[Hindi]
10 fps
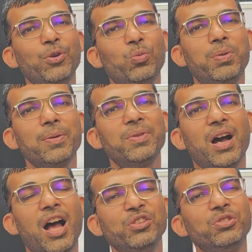पे
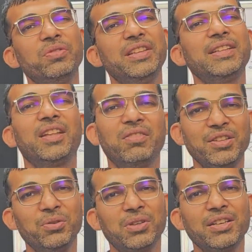उपलब्ध आयुर्वेदिक
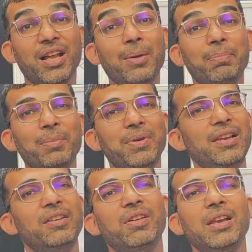दवाइयों के नाम पे
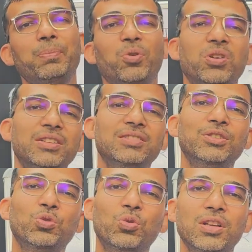मिलने वाले प्रोडक्ट
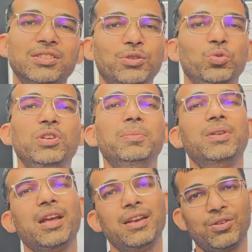से थोड़ा सा दूरी
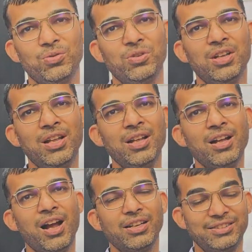बनाए रखो
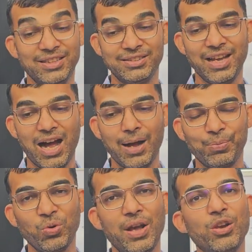जैसे
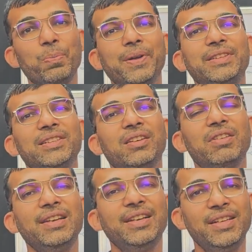आपको एलोपैथिक
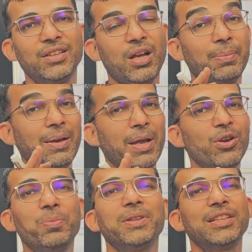दवाई लेनी है तो आप
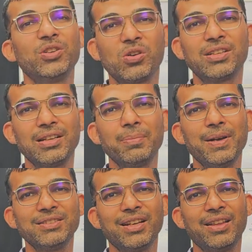एलोपैथिक डॉक्टर के
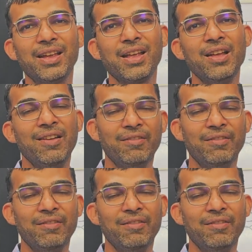पास जाते हैं